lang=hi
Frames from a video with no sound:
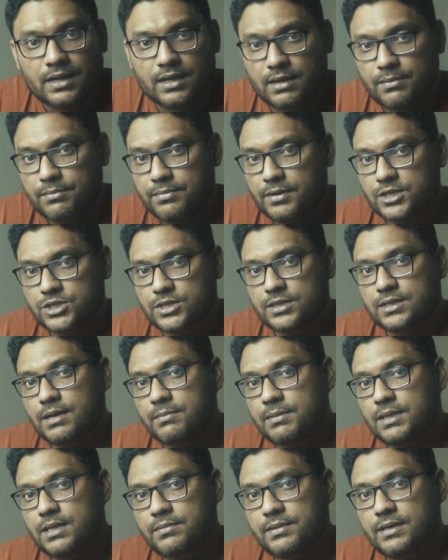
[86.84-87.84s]
कंप्रेशन का
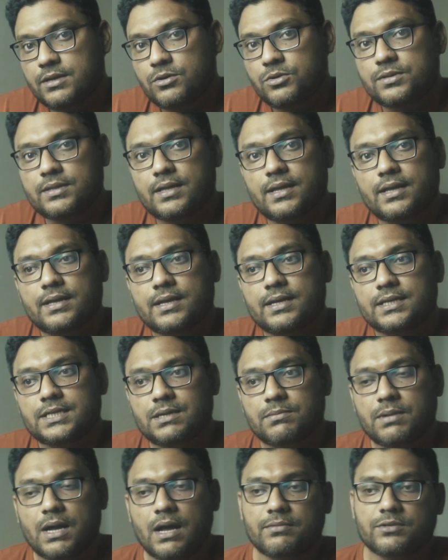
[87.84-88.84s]
मतलब ये होता है कि
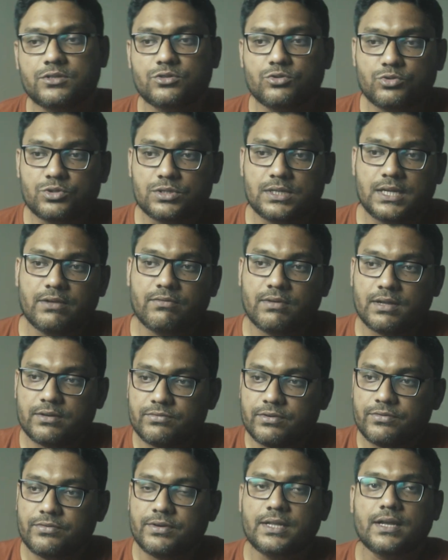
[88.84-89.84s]
जब आप यूजली
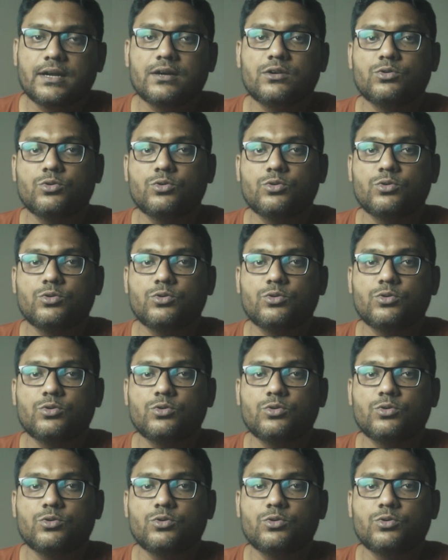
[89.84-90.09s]
150 या